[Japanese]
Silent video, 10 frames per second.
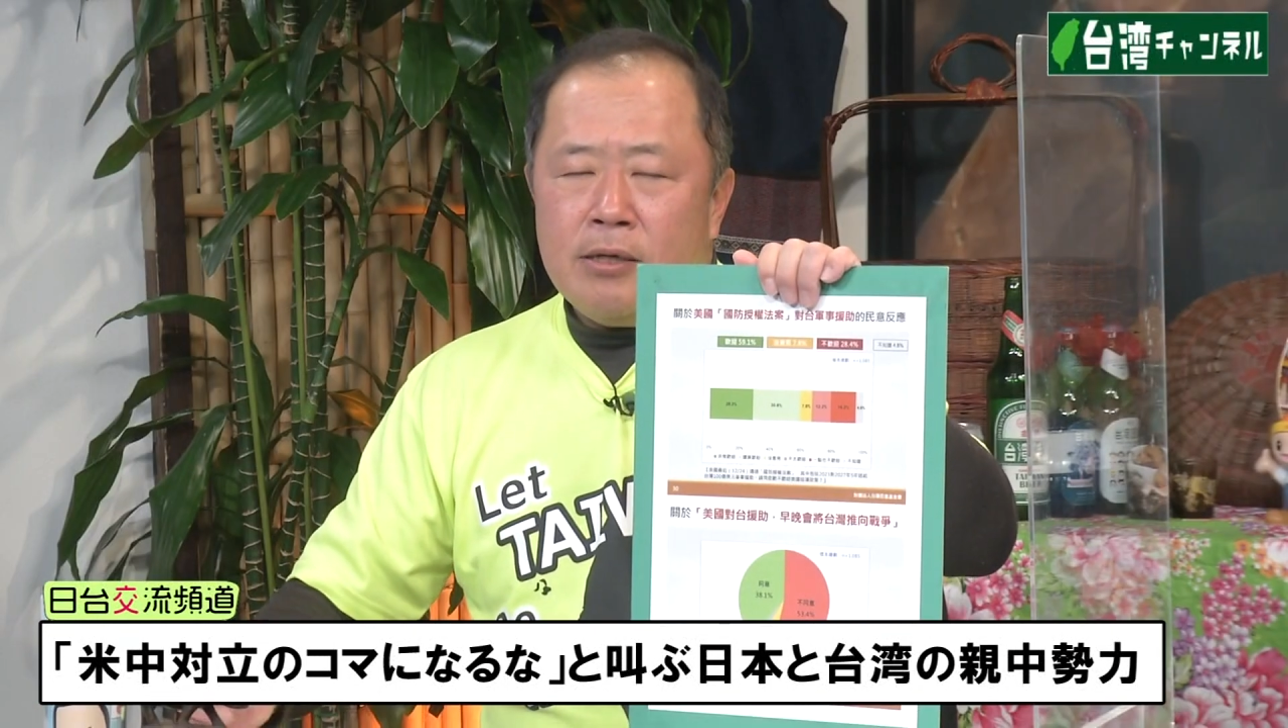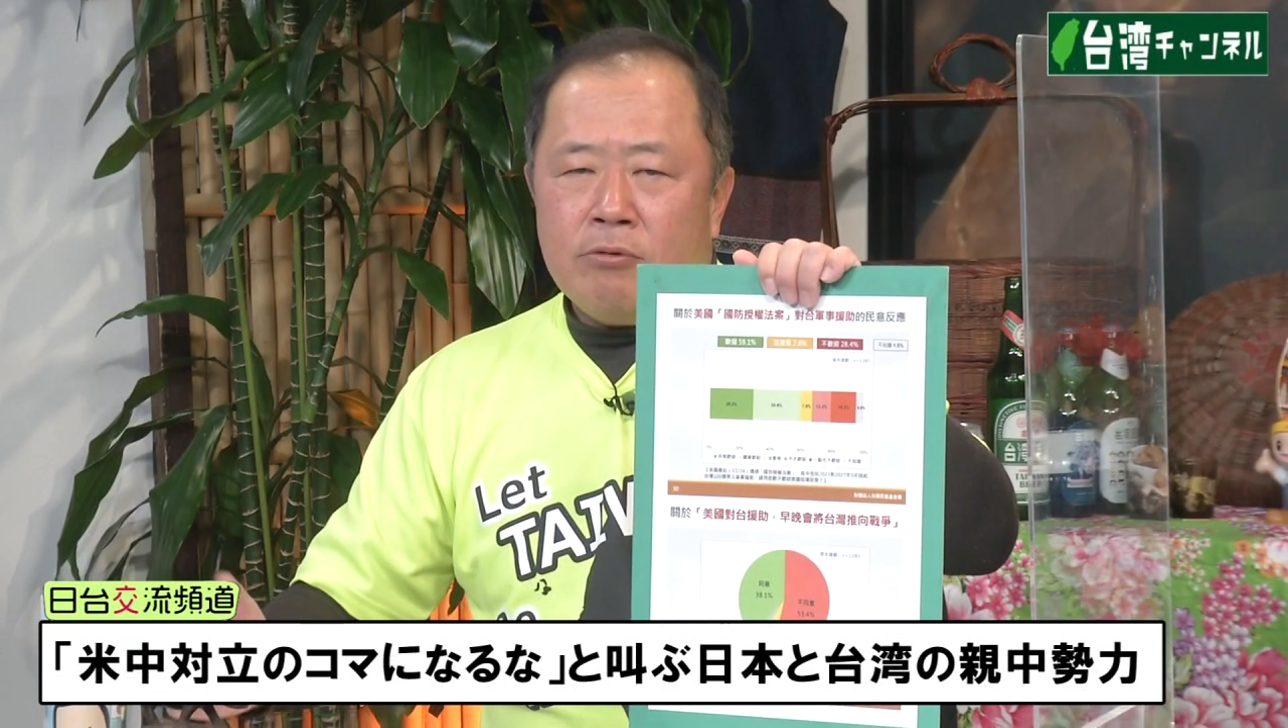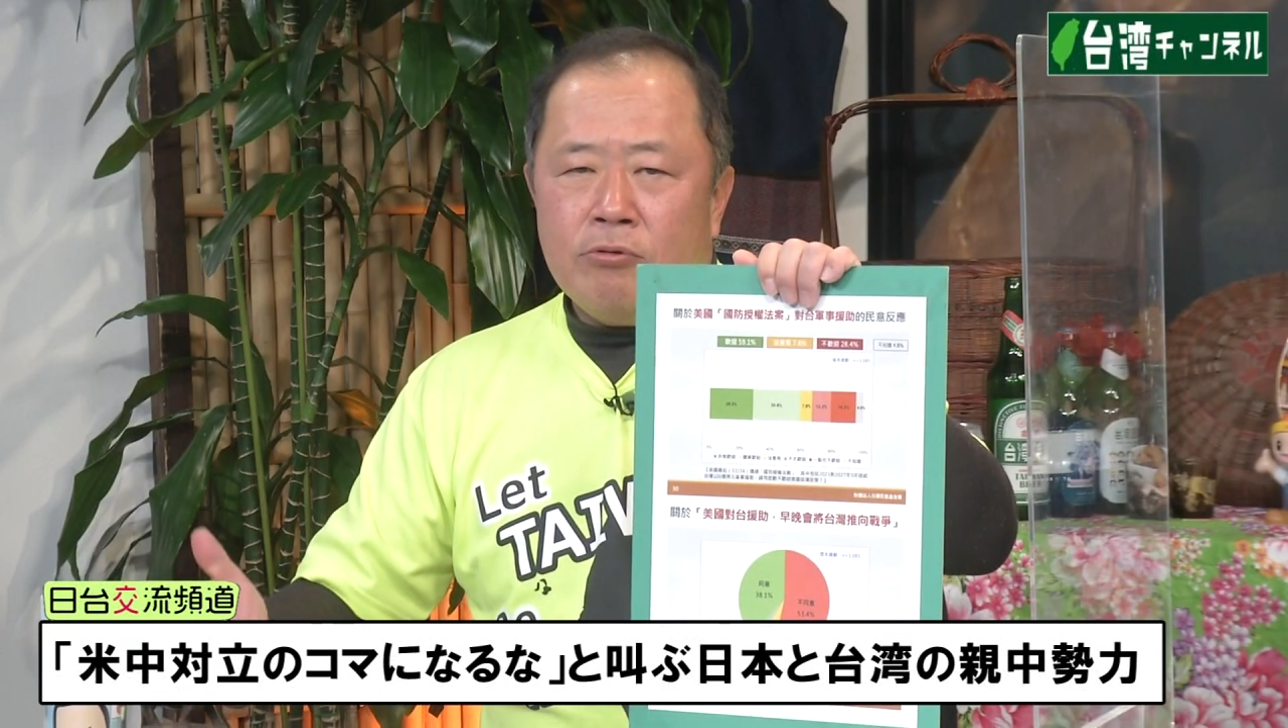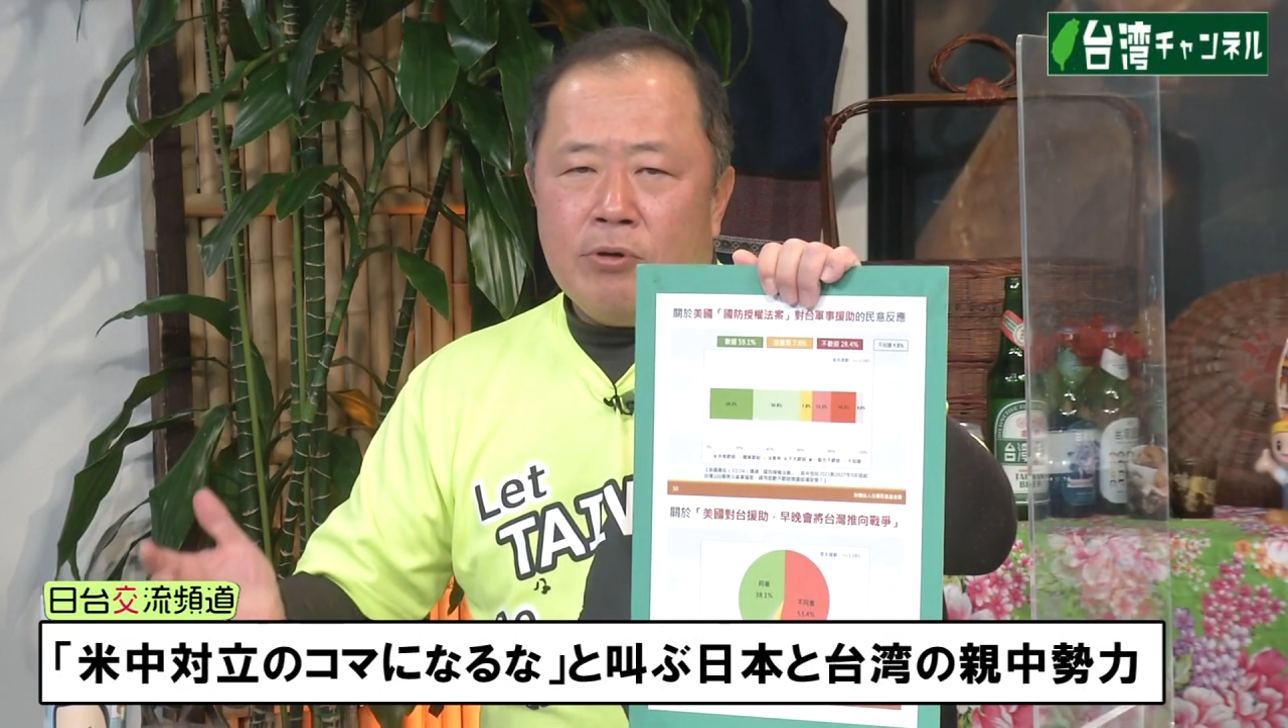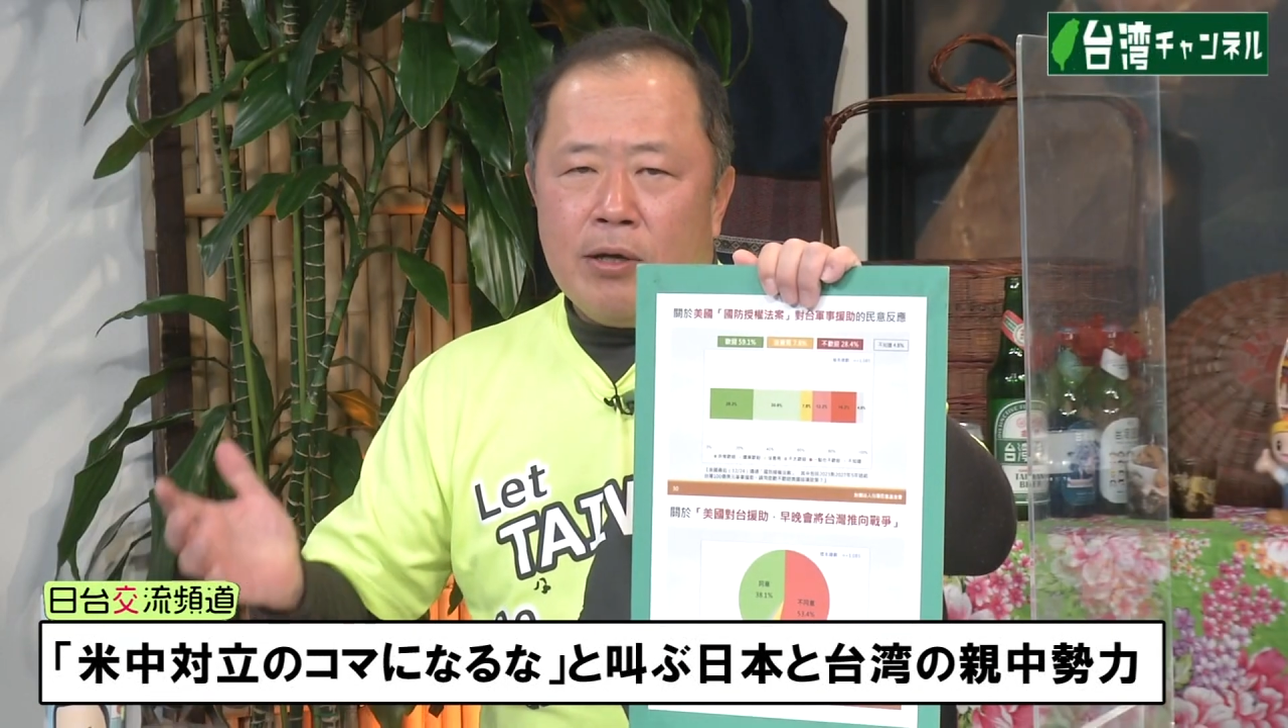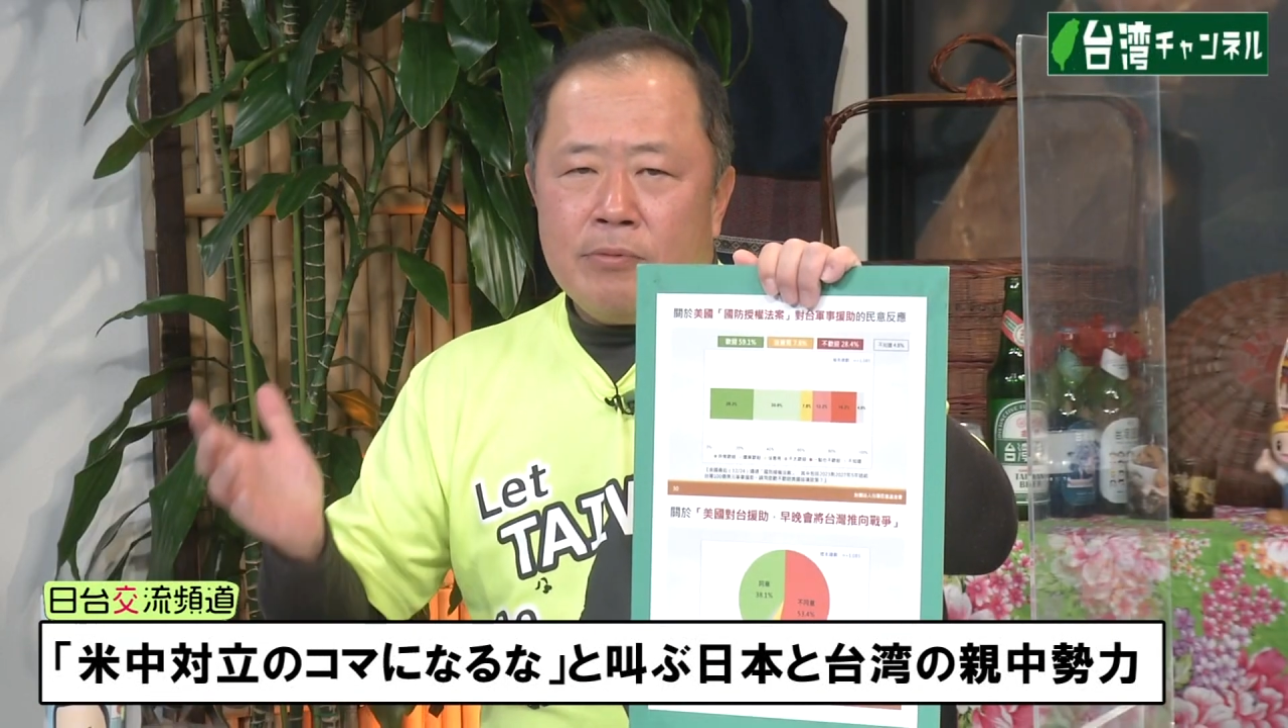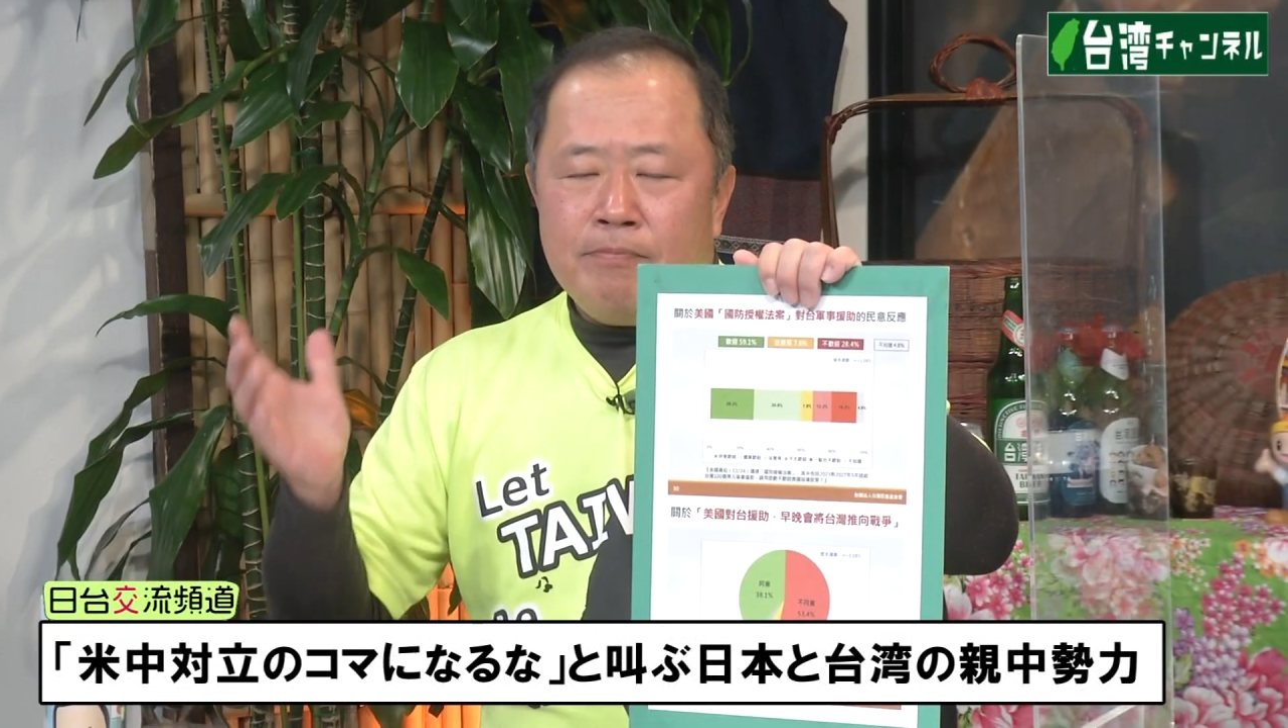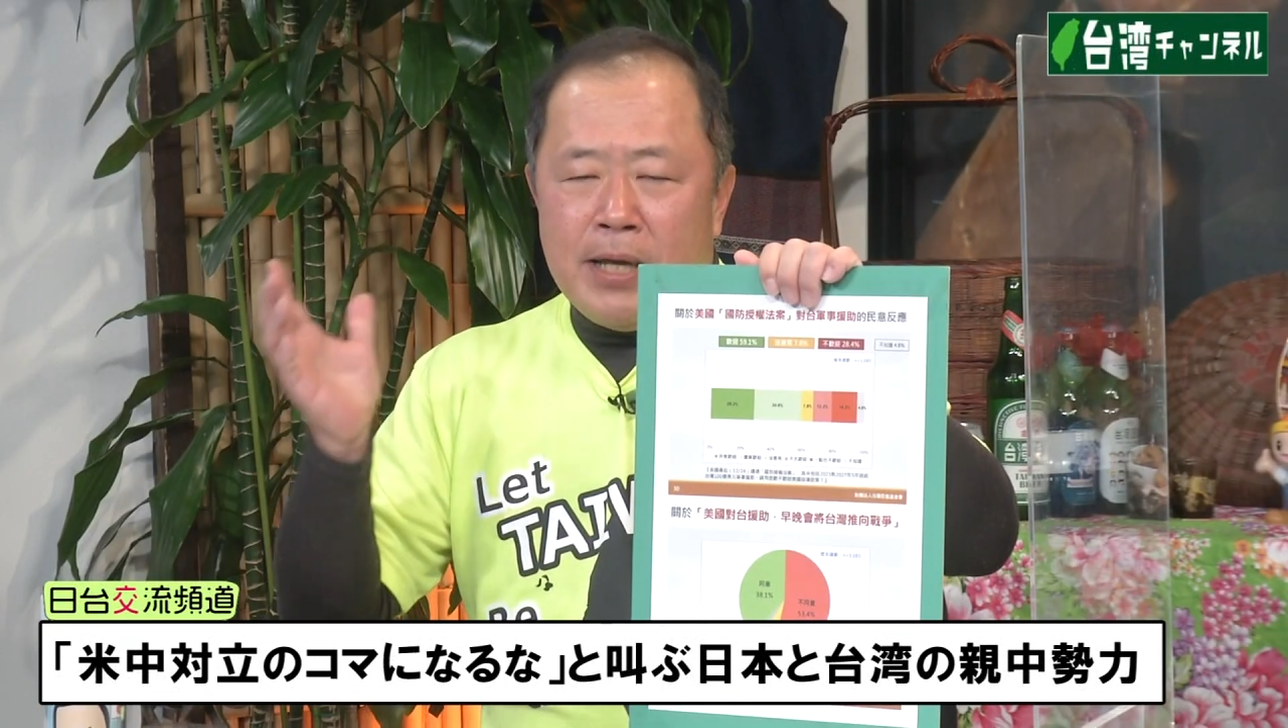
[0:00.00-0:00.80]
この